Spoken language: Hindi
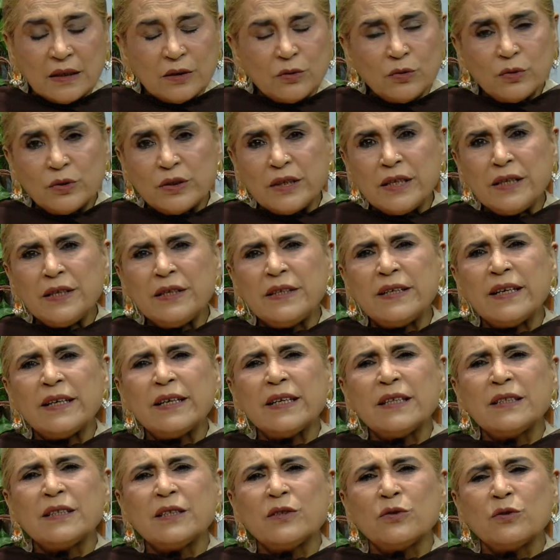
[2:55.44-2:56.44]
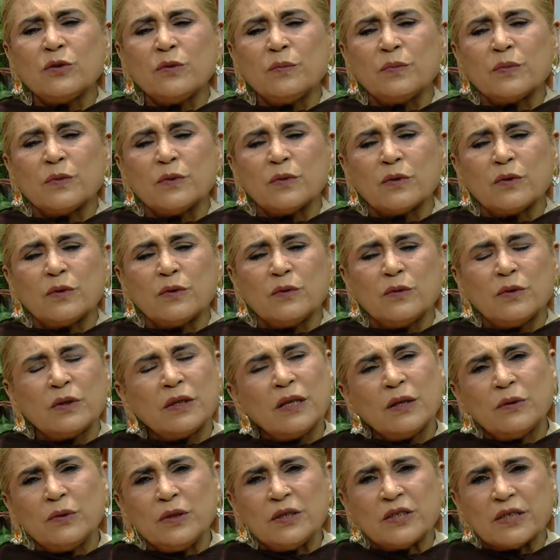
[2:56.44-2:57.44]
दो तीन डायरेक्टर तो
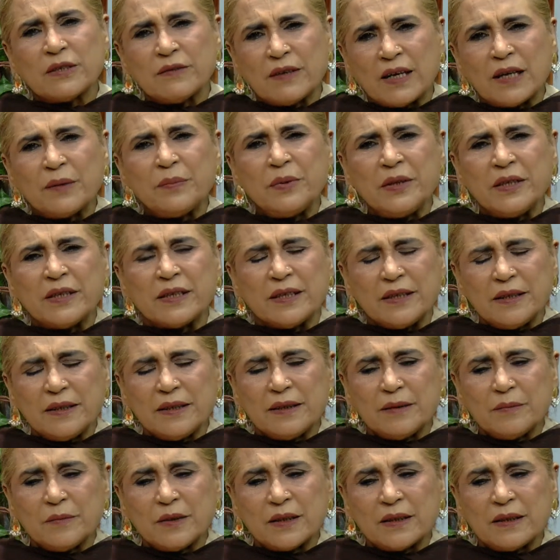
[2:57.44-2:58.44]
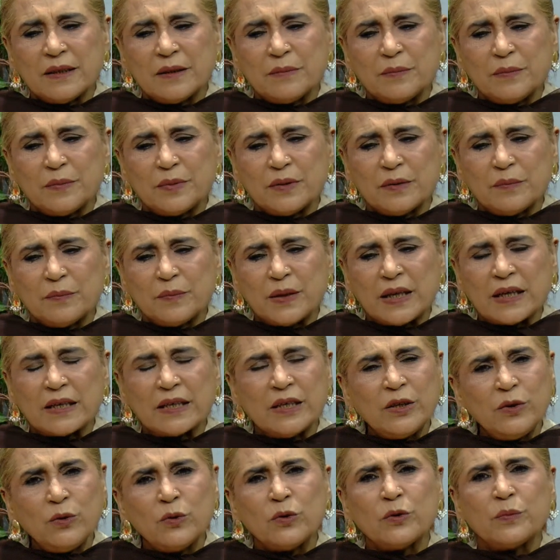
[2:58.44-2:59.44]
उनका कोई जवाब ही नहीं मतलब
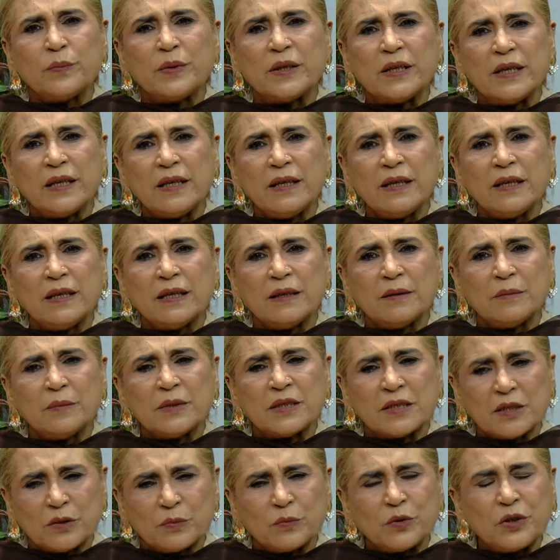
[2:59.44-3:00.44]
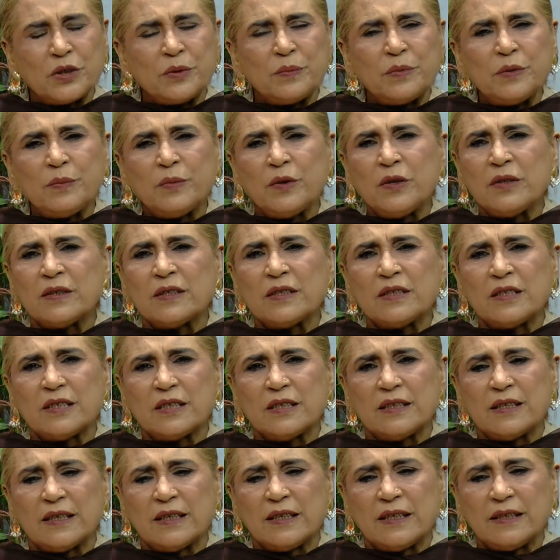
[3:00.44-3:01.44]
बाकी लोग भी हैं मज़र मोइन भी बहुत
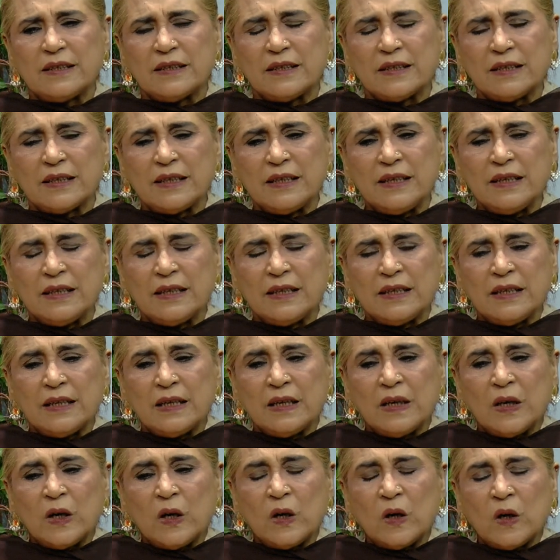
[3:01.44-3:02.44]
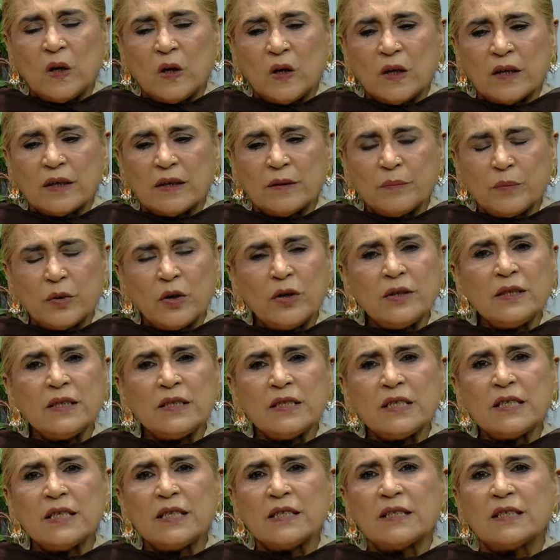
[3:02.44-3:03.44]
अच्छे डायरेक्टर हैं और बहुत
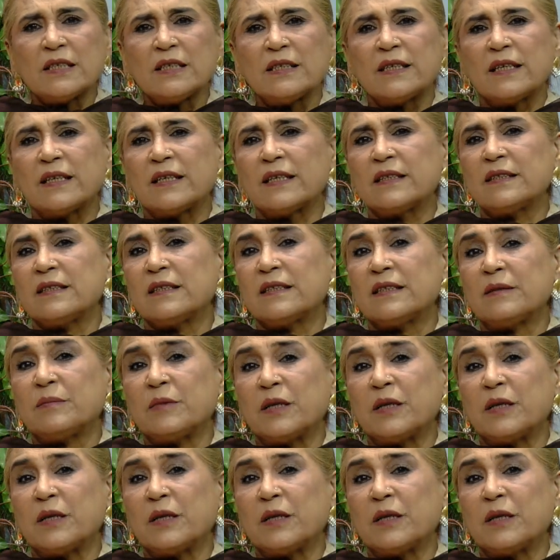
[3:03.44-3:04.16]
अच्छे अच्छे डायरेक्टर्स